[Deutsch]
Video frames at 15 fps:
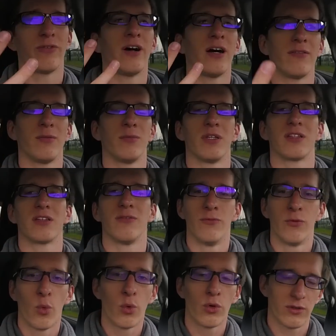fahren, wie man es
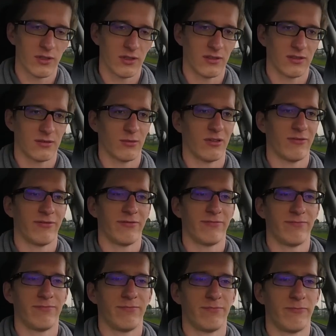gewohnt ist. Man
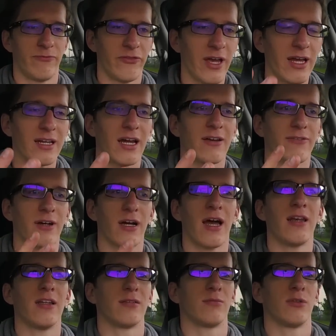fährt einfach
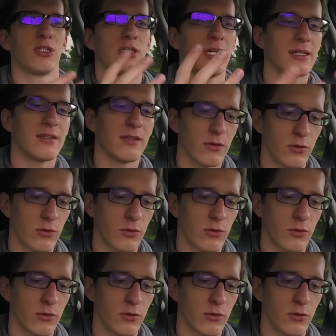anders, man stellt